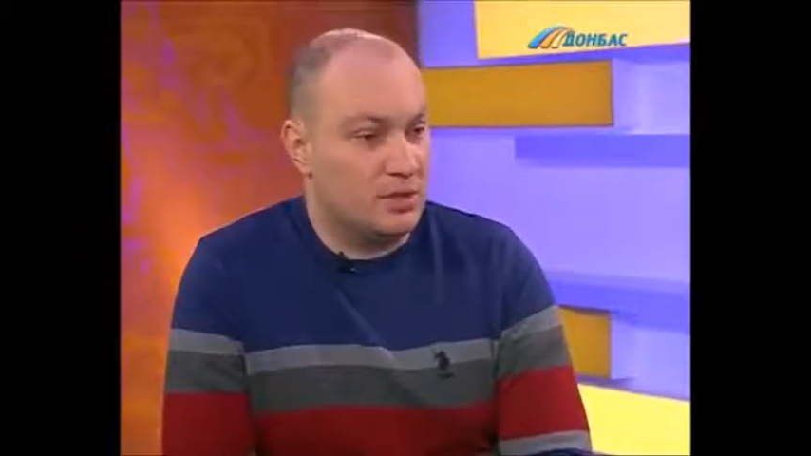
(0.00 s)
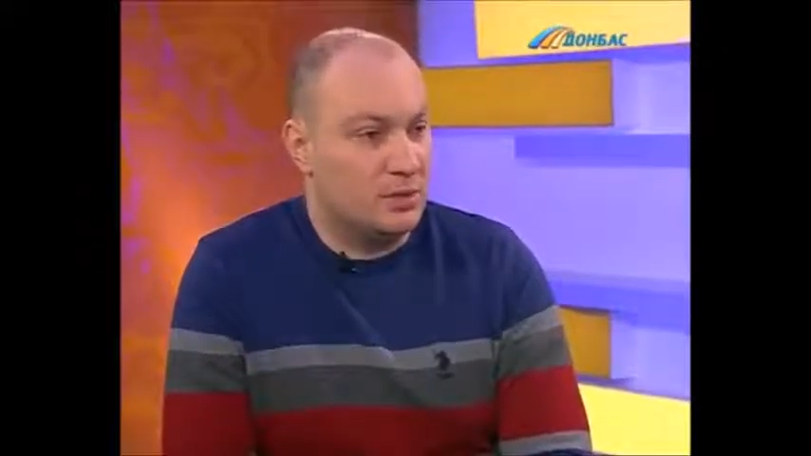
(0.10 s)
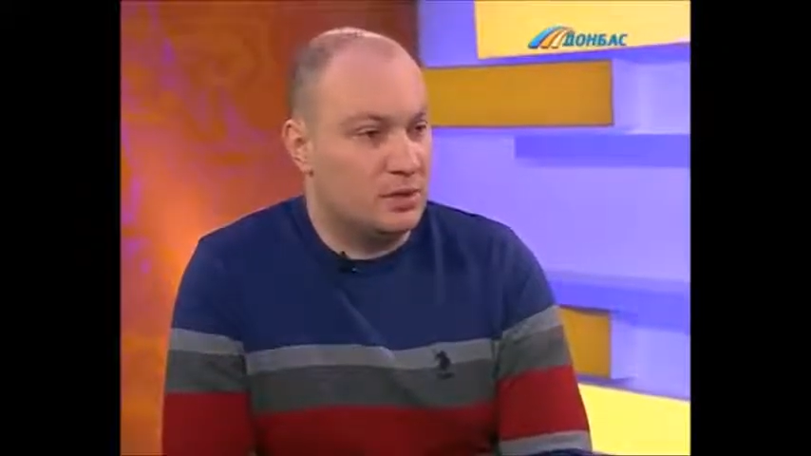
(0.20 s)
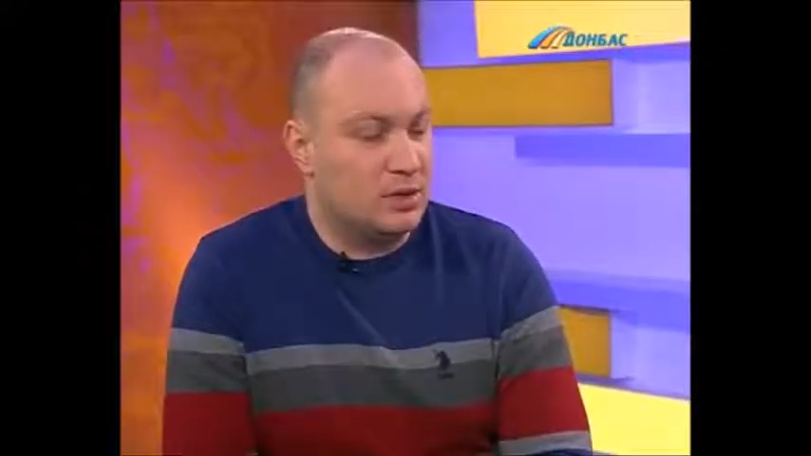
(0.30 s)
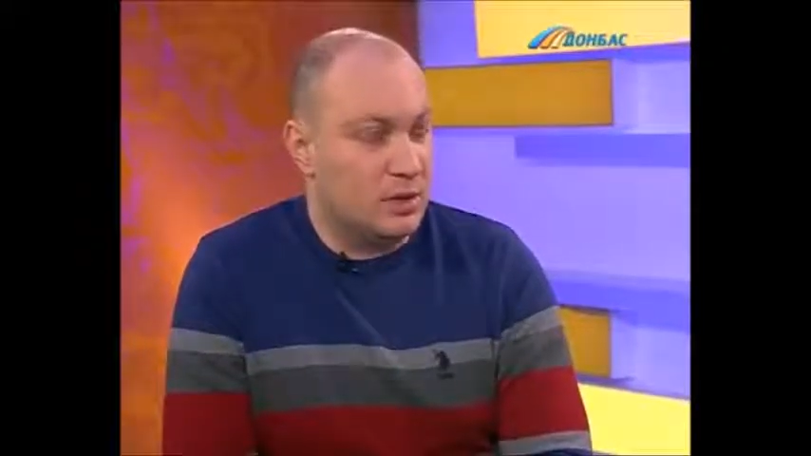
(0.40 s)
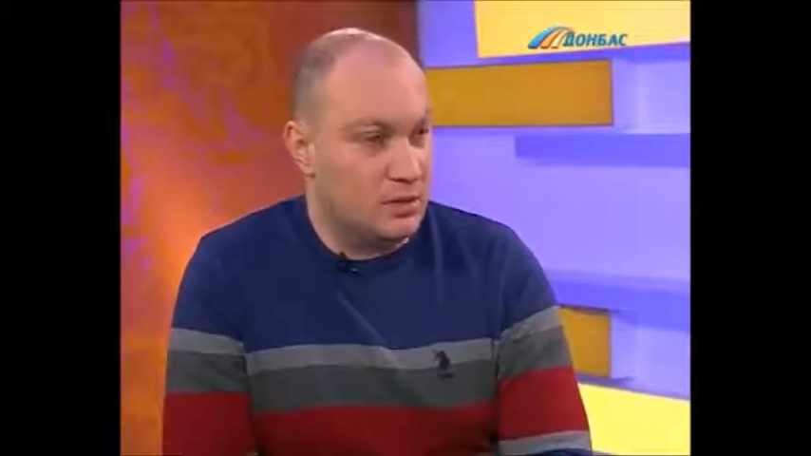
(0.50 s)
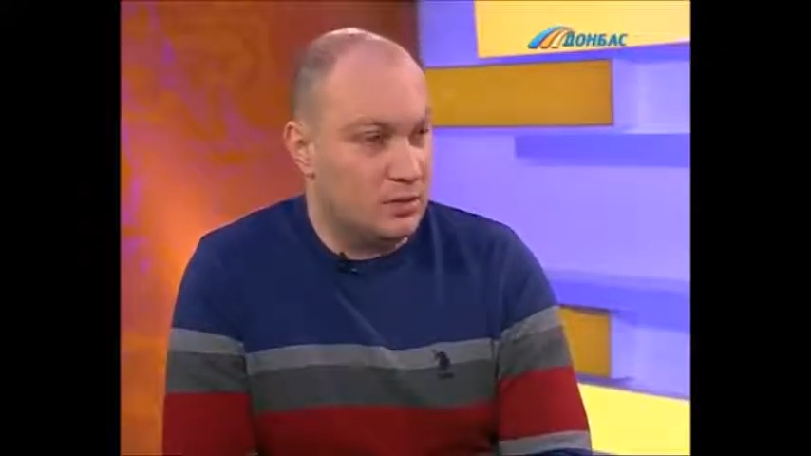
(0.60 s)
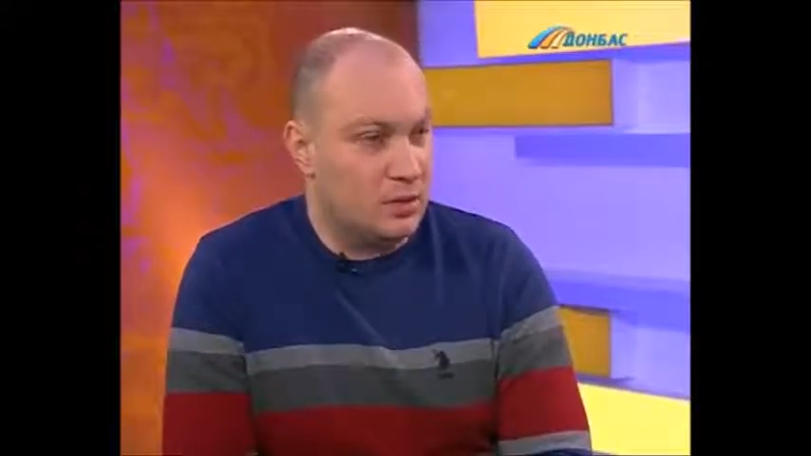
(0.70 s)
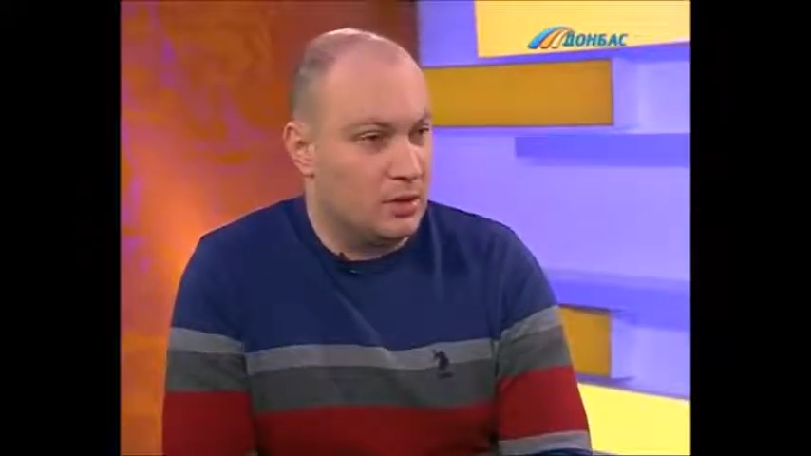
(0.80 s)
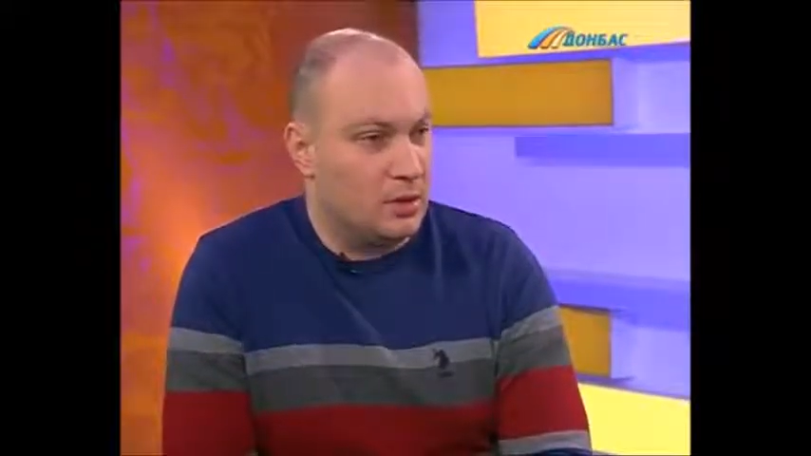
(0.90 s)

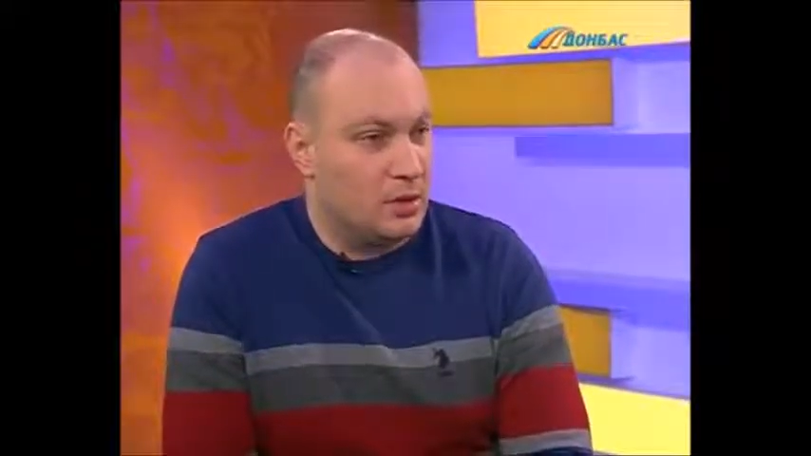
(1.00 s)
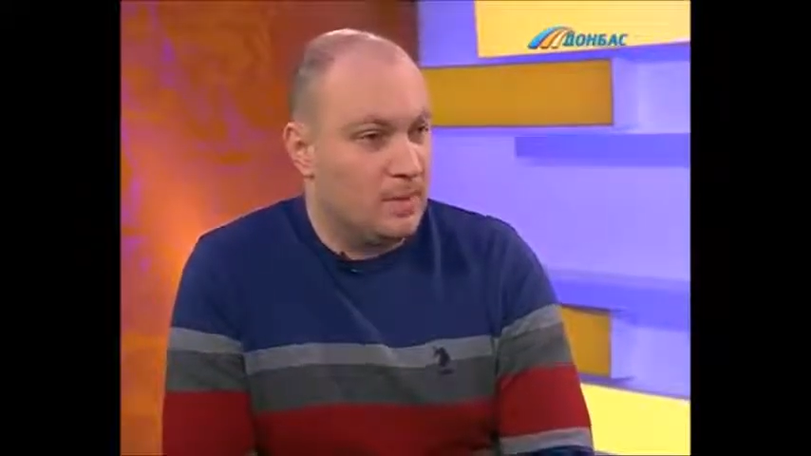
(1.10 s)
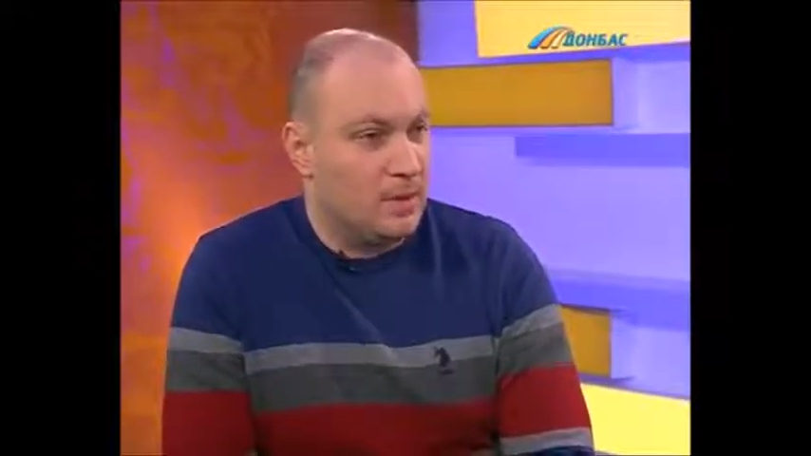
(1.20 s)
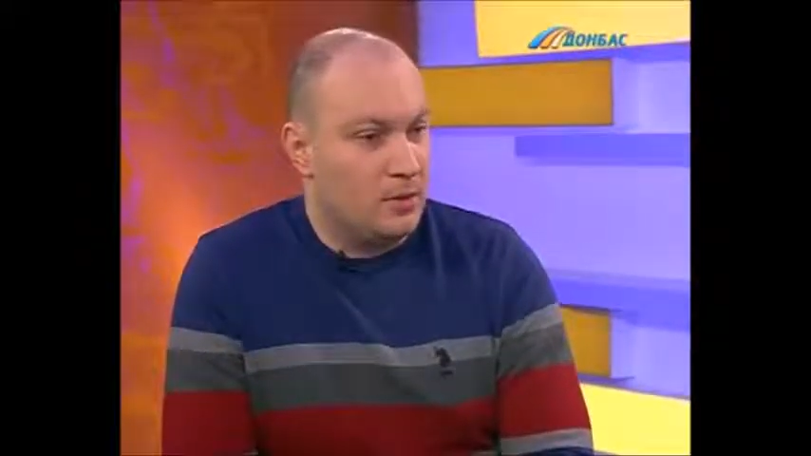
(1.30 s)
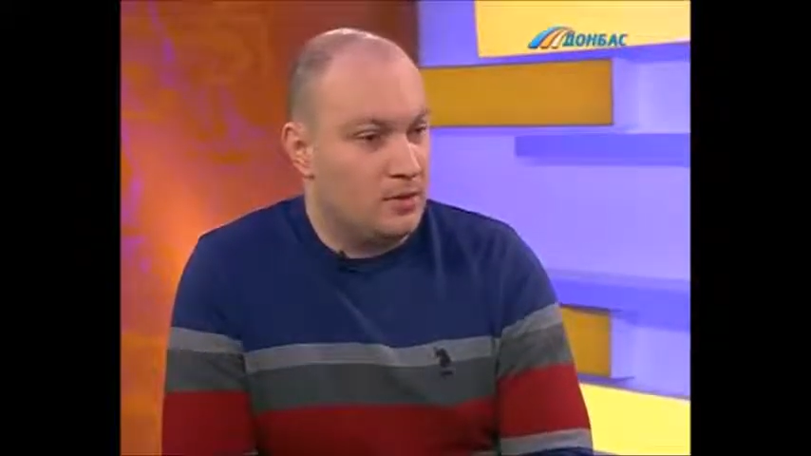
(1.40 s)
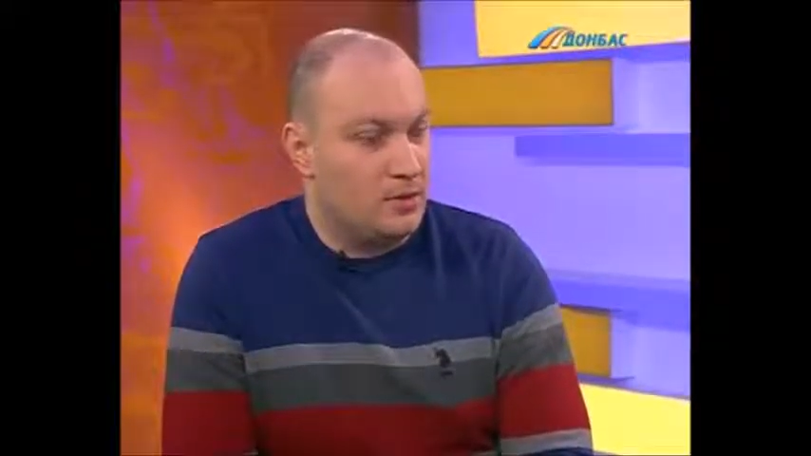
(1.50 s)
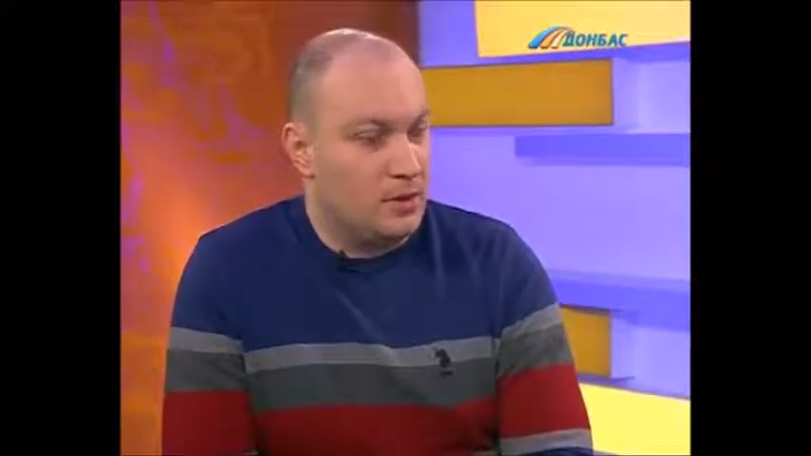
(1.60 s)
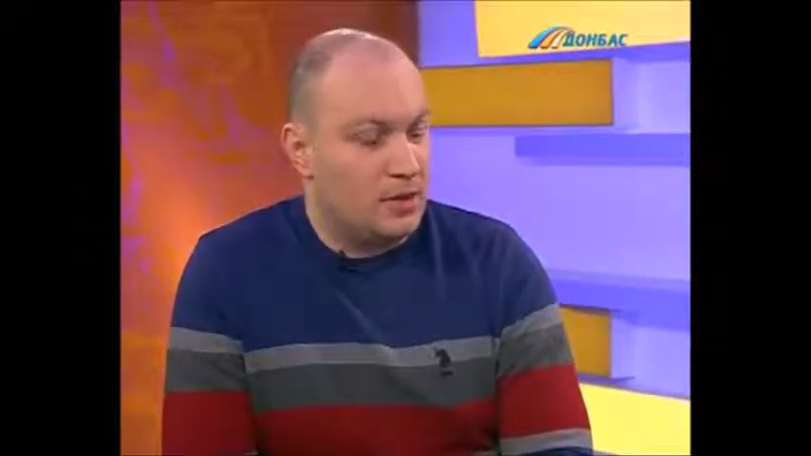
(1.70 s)
спонтанными людьми.